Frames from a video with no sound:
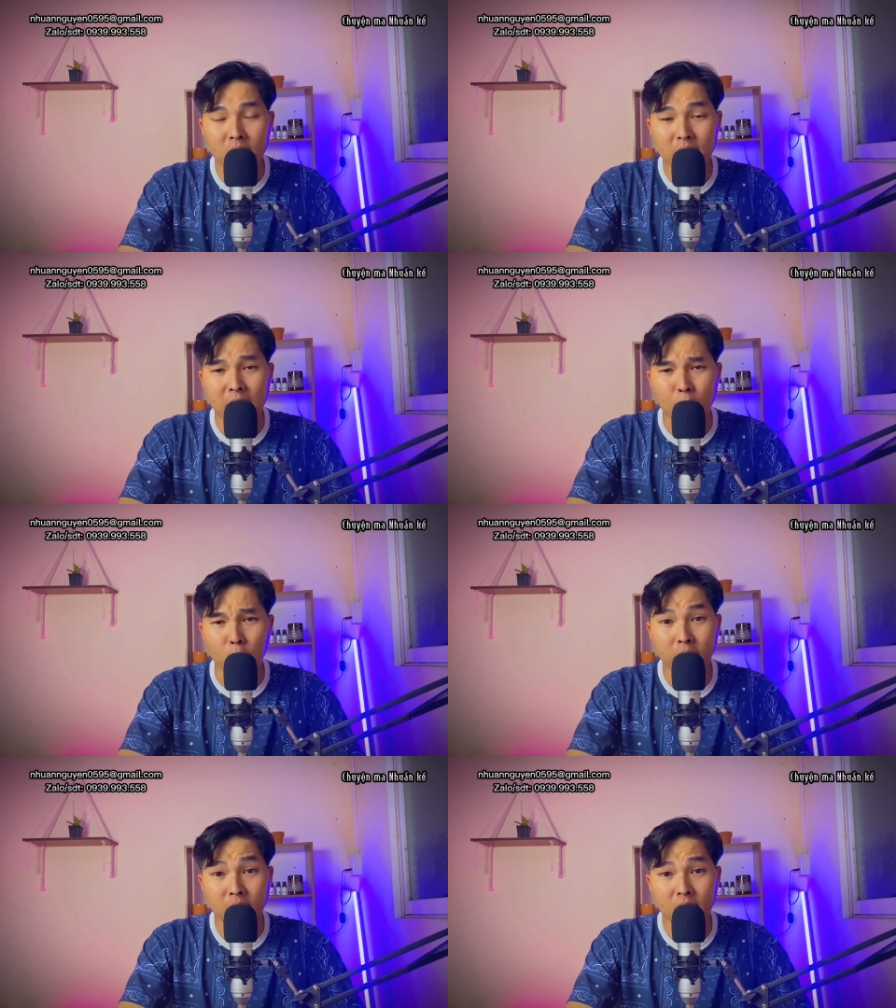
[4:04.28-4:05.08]
là một
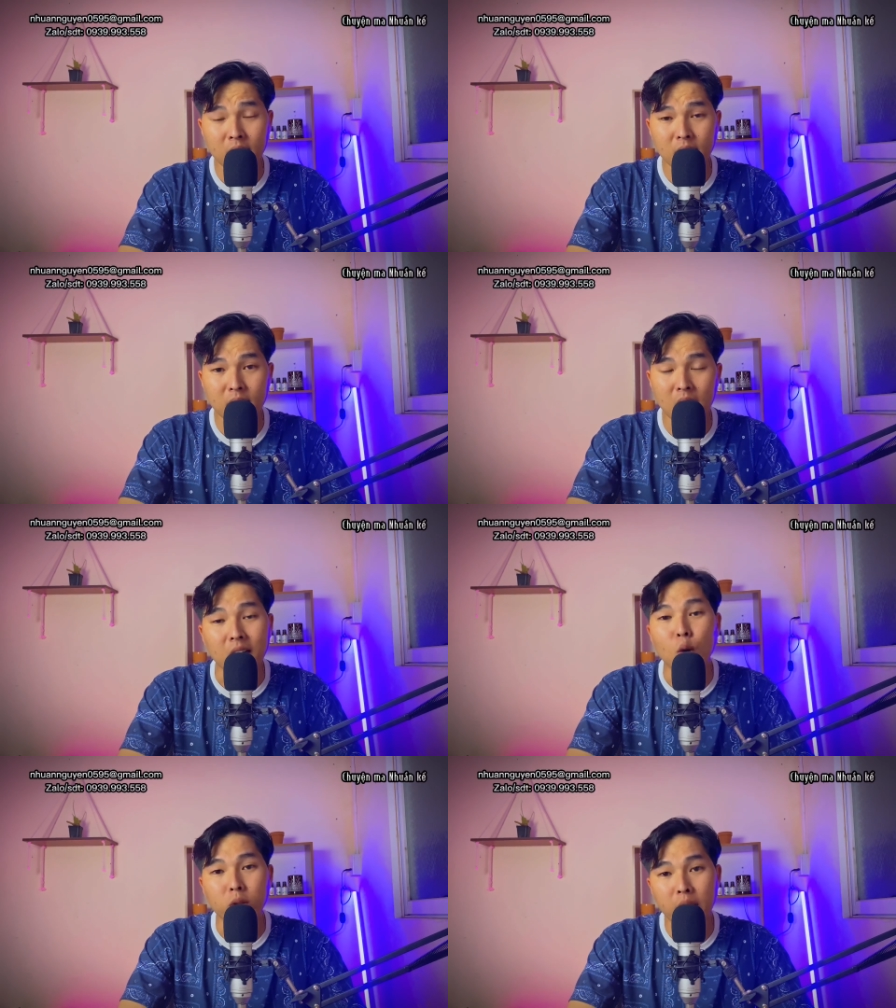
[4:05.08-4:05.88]
cái cái
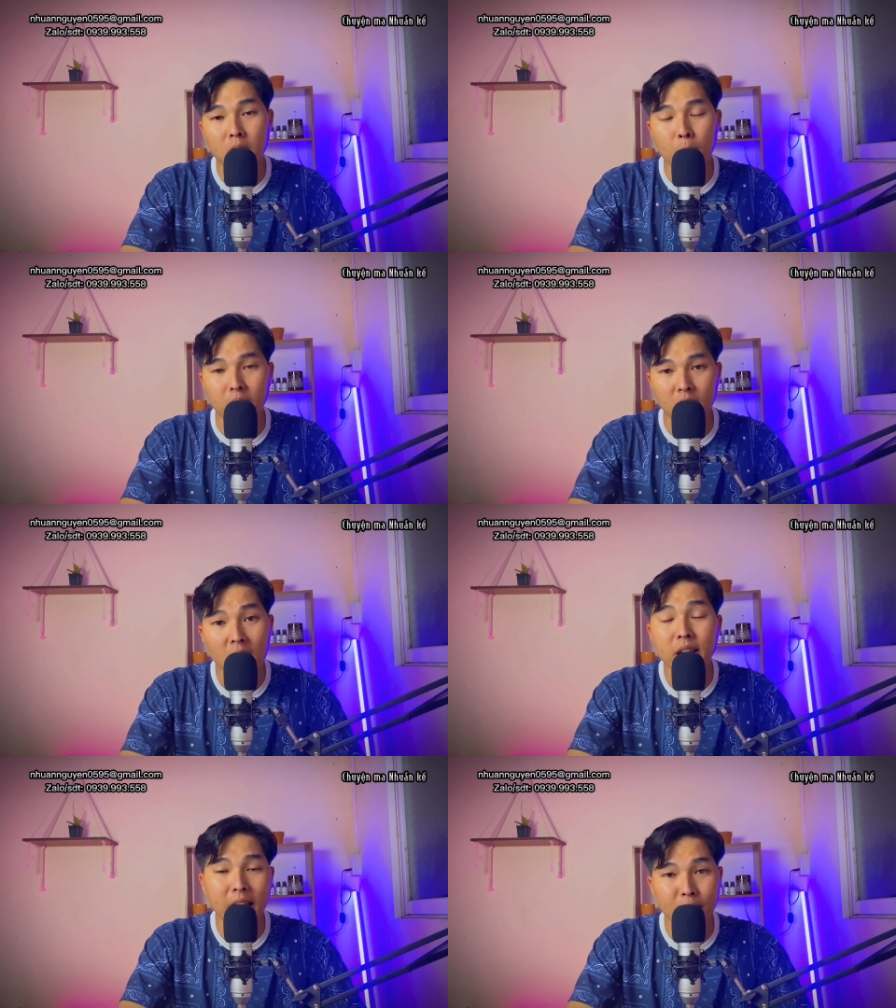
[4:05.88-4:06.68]
lần đầu tiên mà mình
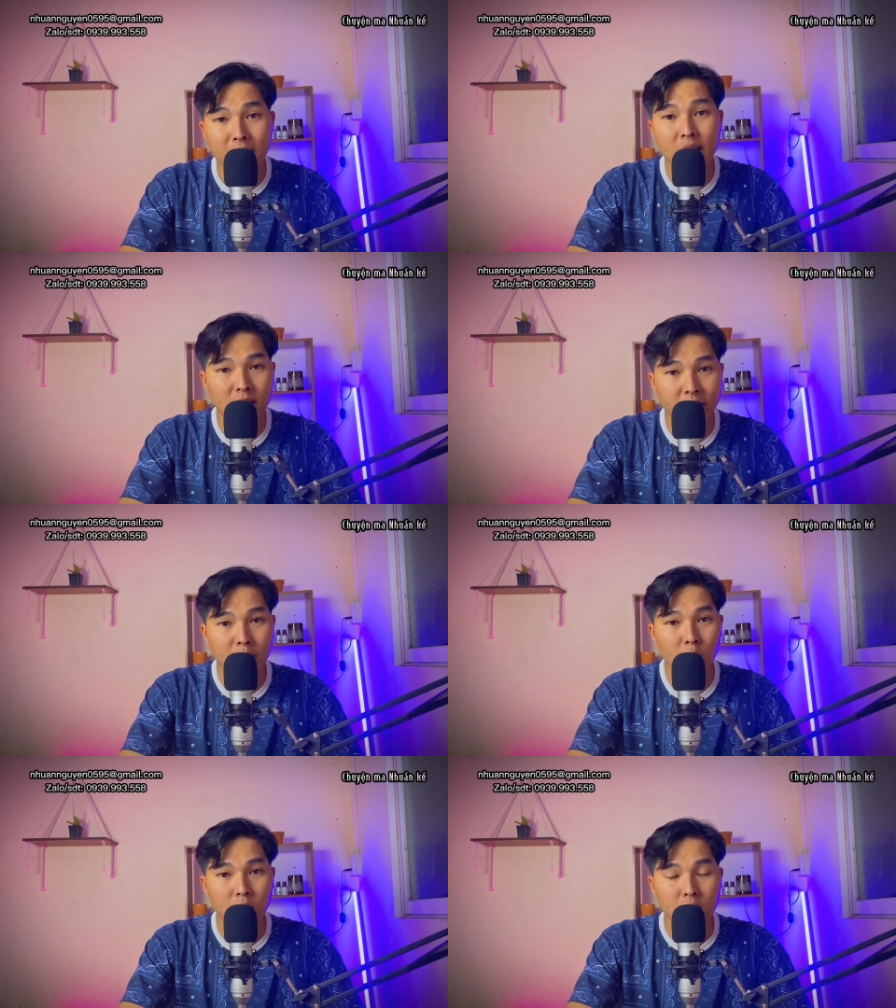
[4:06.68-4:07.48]
có cái cảm giác như vậy
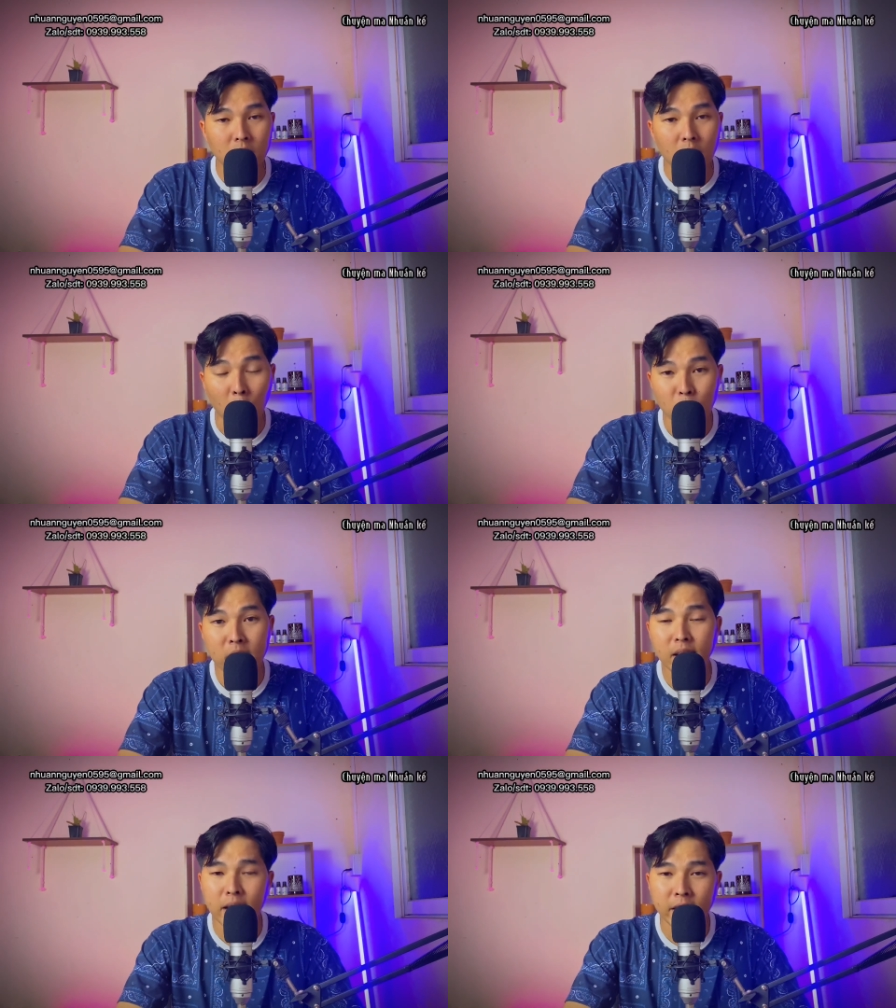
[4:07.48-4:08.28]
luôn không
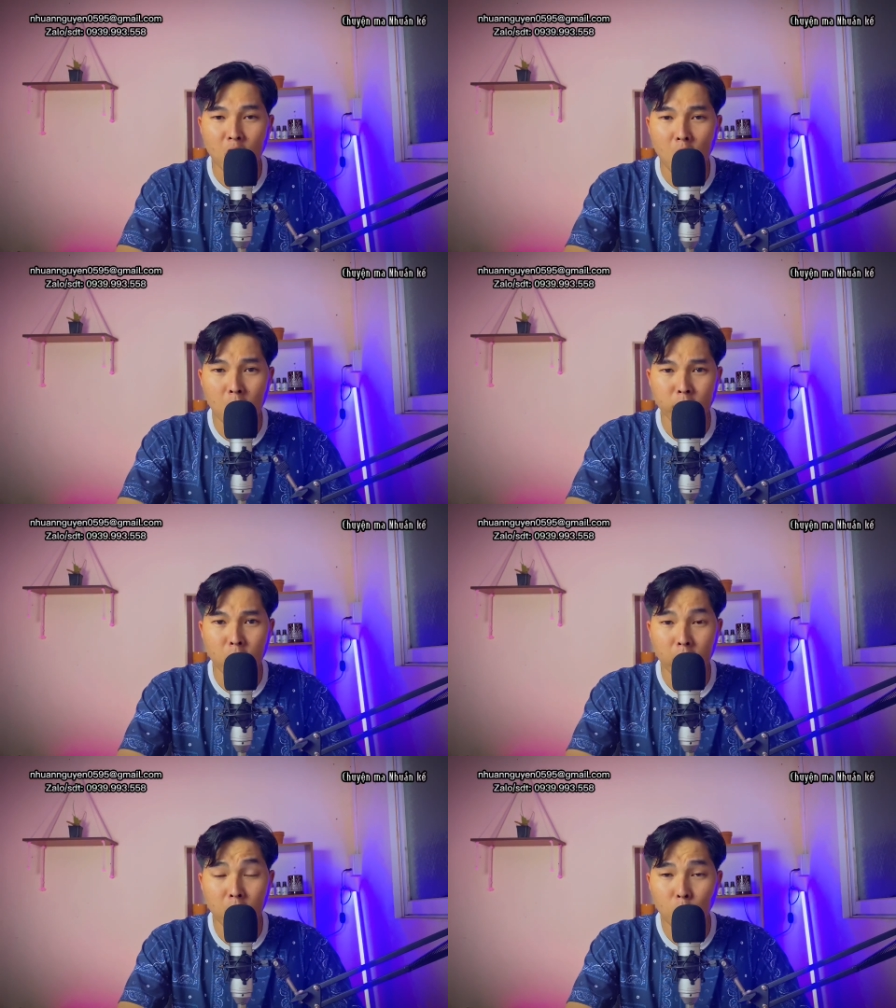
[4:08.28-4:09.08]
biết là do
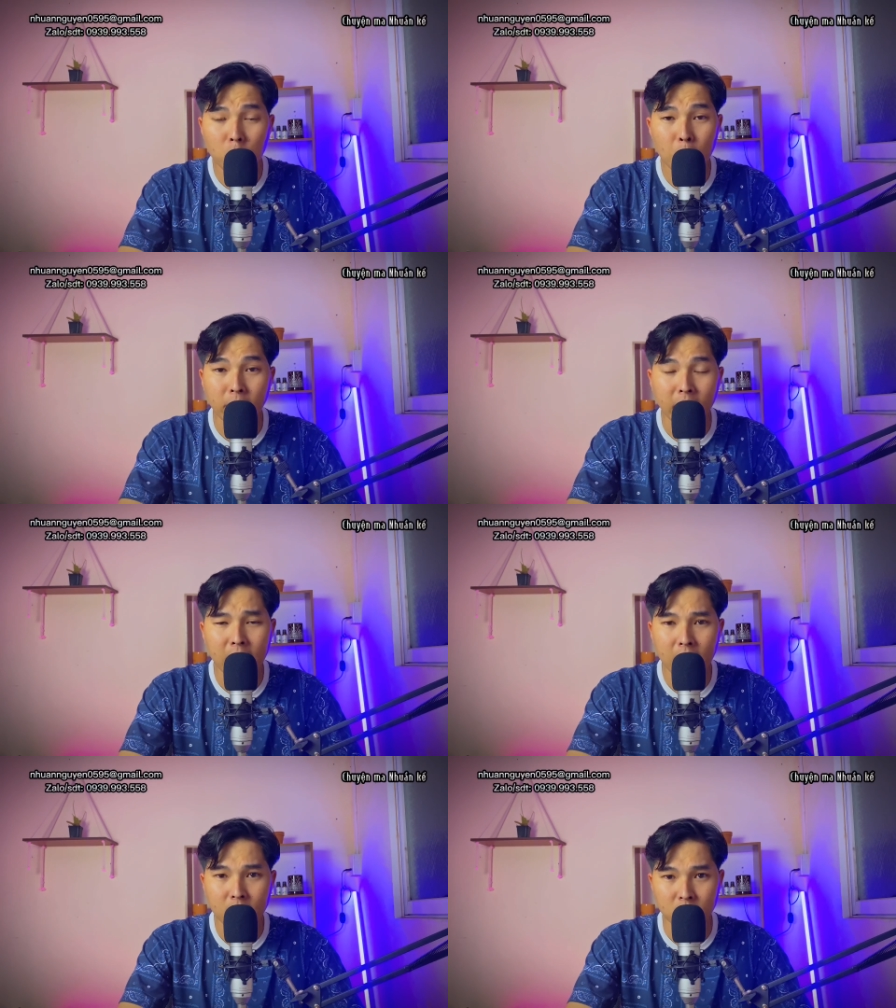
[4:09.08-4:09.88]
do cái lúc đó mình
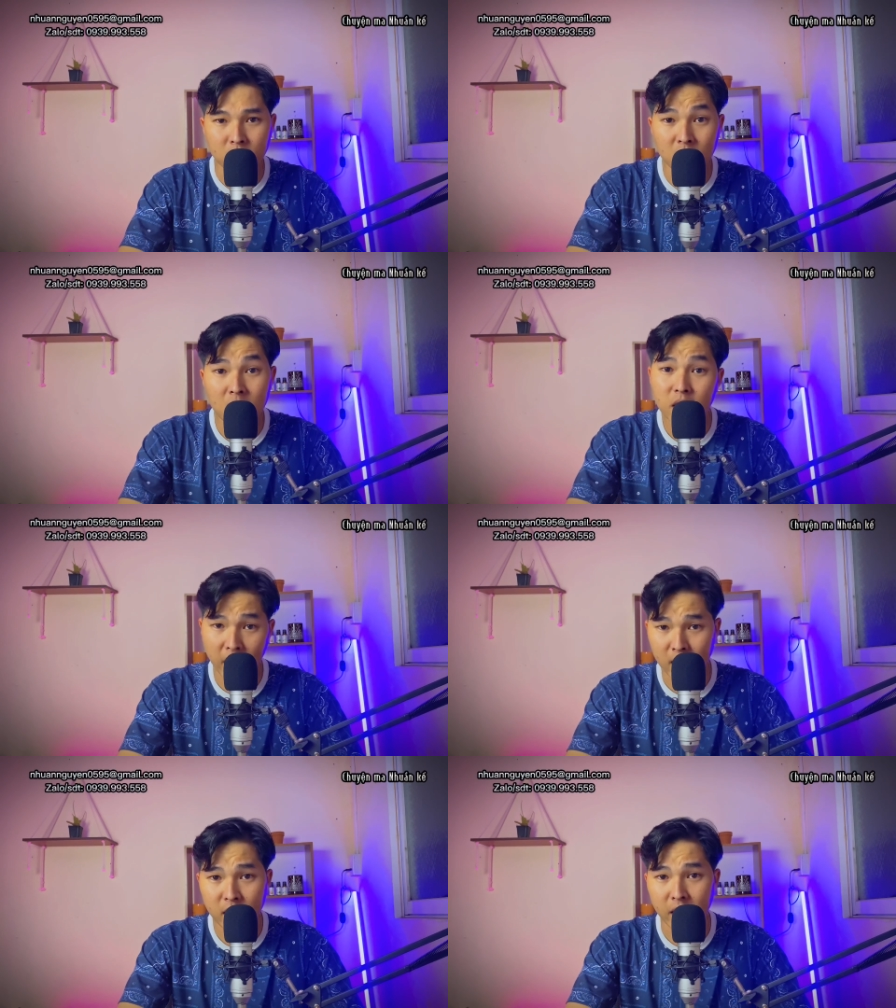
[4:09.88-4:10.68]
nghe người lớn
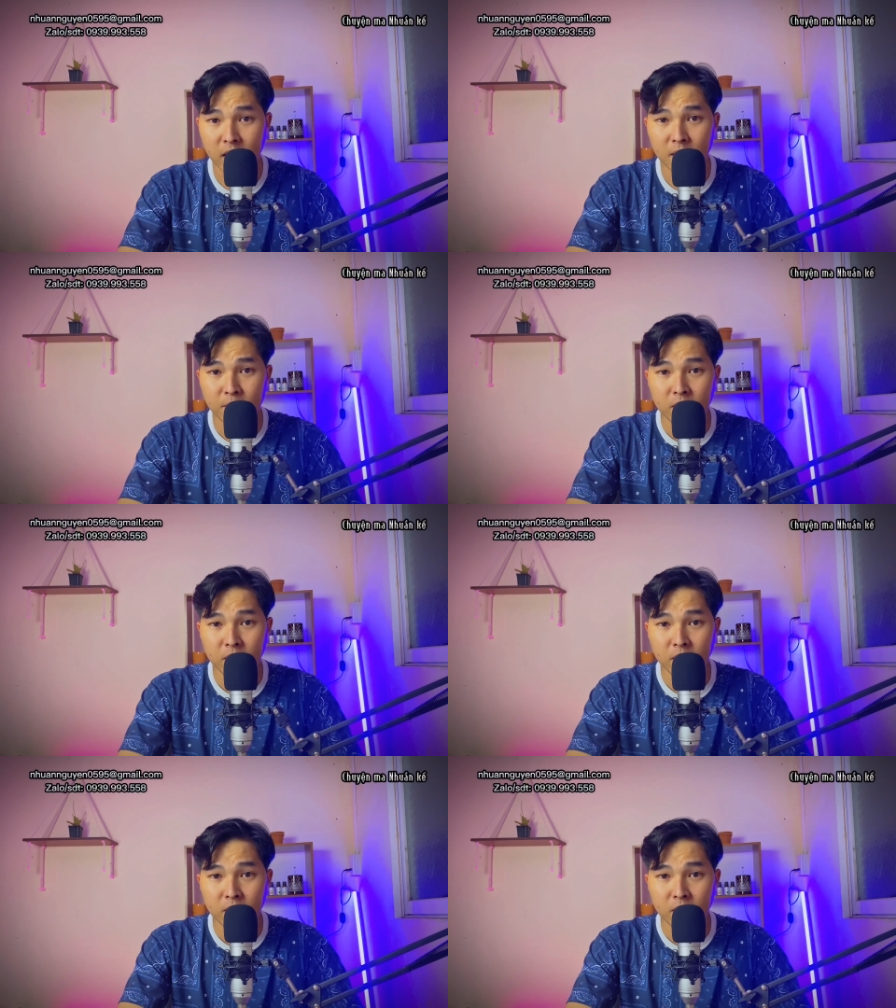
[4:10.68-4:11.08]
kể lại á